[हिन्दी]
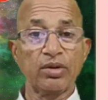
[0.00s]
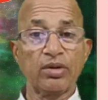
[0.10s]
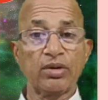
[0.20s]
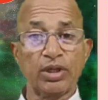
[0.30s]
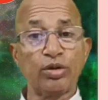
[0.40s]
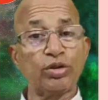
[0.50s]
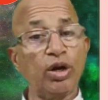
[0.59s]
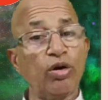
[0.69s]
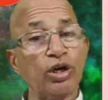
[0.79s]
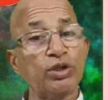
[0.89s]
यदि उसने
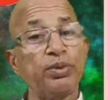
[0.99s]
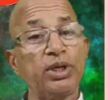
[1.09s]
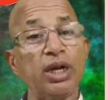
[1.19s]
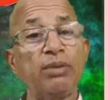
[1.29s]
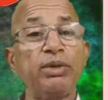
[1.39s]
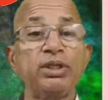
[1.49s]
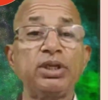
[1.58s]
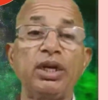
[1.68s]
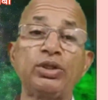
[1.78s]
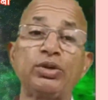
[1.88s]
हॉस्पिटल में
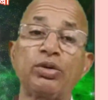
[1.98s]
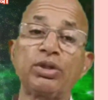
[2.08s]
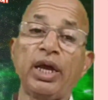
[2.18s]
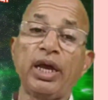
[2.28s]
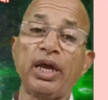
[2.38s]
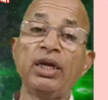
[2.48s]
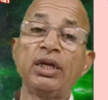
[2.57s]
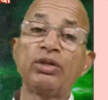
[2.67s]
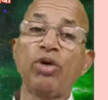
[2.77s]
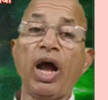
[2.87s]
शरीर छोड़ना है
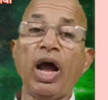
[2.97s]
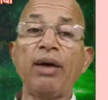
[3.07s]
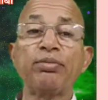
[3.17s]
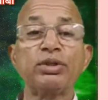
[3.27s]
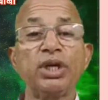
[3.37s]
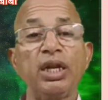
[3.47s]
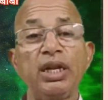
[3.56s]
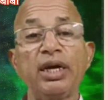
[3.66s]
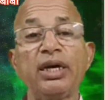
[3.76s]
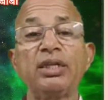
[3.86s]
तो आप उसे
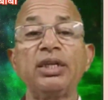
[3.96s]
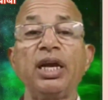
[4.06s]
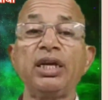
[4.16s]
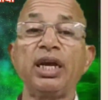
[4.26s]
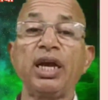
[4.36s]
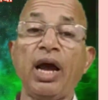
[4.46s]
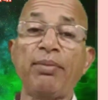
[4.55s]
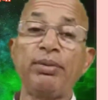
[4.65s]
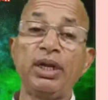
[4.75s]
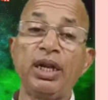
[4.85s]
लेकर जाएंगे आप
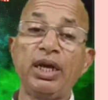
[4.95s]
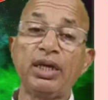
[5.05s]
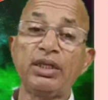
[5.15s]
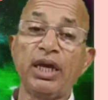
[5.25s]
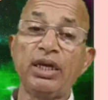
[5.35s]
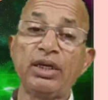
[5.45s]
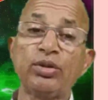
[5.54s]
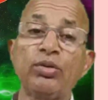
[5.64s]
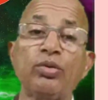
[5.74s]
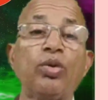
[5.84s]
नहीं लेके जाएंगे
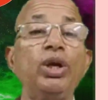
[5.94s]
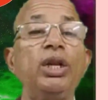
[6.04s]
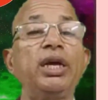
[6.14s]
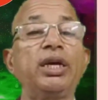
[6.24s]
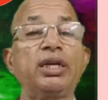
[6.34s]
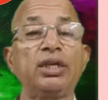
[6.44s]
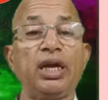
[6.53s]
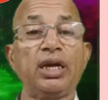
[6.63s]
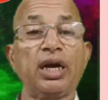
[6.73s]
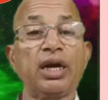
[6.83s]
तो कोई लेके
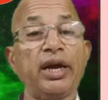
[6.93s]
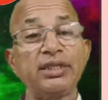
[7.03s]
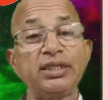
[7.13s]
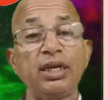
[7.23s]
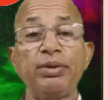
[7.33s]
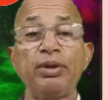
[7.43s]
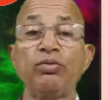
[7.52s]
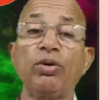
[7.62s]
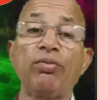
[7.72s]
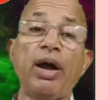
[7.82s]
जाएगा कैसे भी
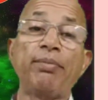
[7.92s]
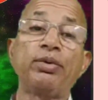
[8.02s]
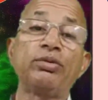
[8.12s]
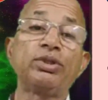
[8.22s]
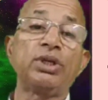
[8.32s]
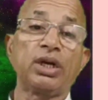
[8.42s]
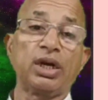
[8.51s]
वो वहां पहुंचेगा